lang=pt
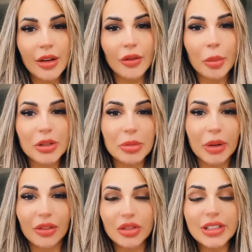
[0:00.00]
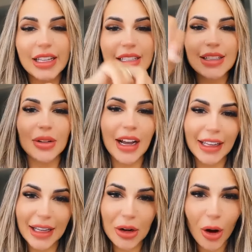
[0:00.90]
Vou pedir pra vocês não
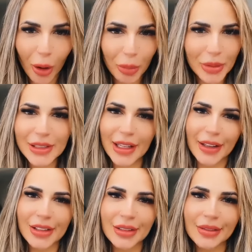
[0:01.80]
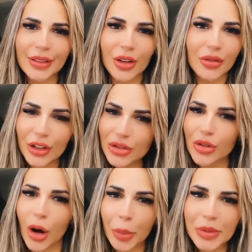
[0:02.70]
caírem em golpes, hein? Eu vejo
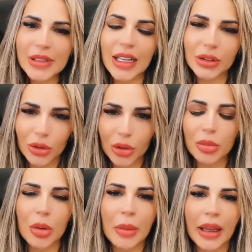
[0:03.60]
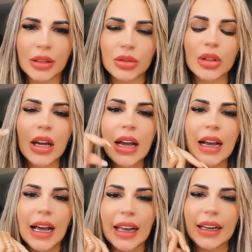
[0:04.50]
golpes a todo momento.
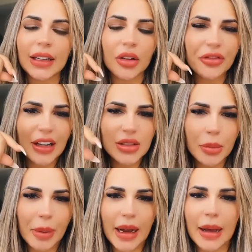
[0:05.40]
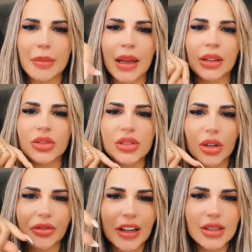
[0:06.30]
Galera, não façam pagamentos,
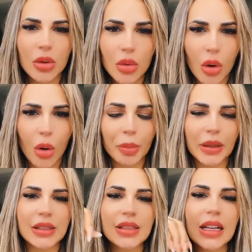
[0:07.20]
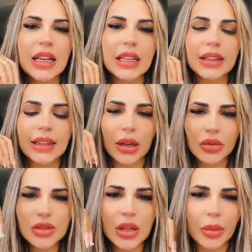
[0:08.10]
não façam compras, não
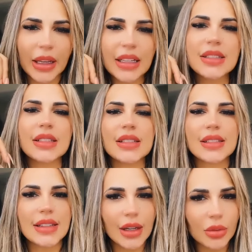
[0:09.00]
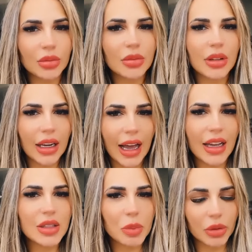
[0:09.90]
são eles que estão lá
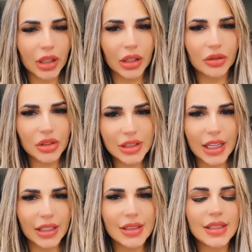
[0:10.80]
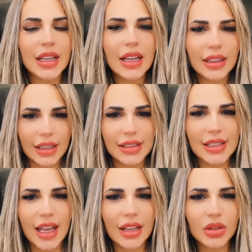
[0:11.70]
respondendo vocês, tá
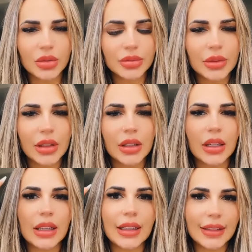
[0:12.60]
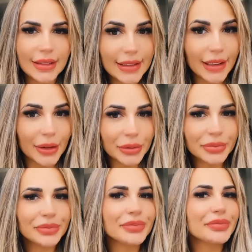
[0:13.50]
certo? Então,
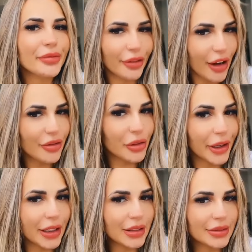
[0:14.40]
por favor, hein?